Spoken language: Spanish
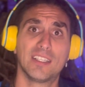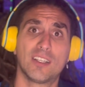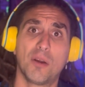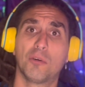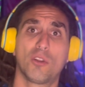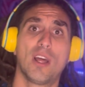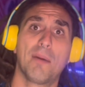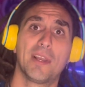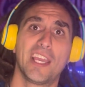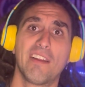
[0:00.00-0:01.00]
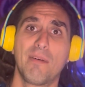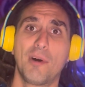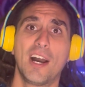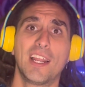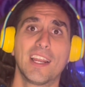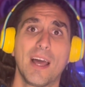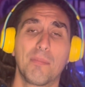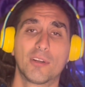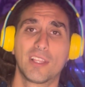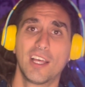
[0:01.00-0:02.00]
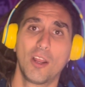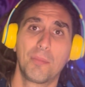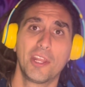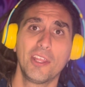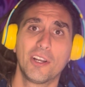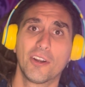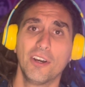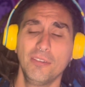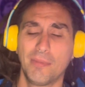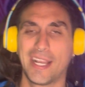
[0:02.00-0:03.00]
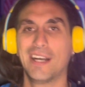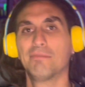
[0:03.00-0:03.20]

como todas las mañanas, vamos a leer las portadas de los periódicos, ¿no? Venga,